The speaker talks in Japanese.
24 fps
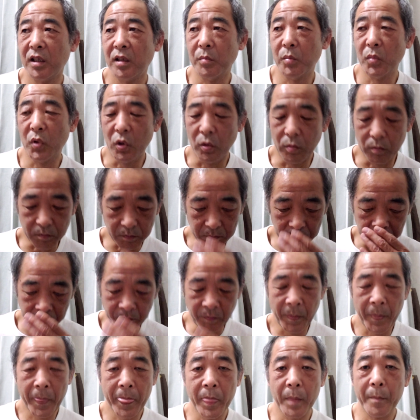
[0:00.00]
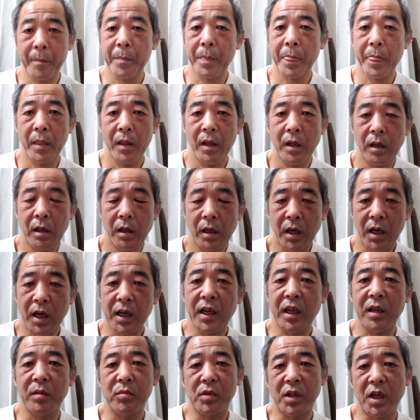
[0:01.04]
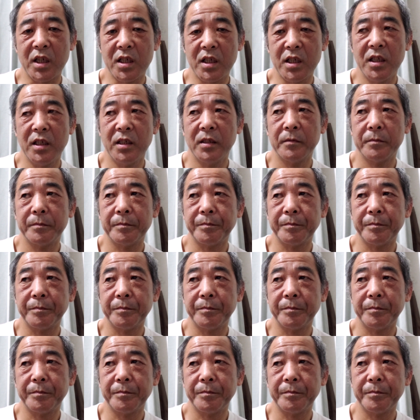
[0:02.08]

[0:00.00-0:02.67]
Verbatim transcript: もう、かなり昔。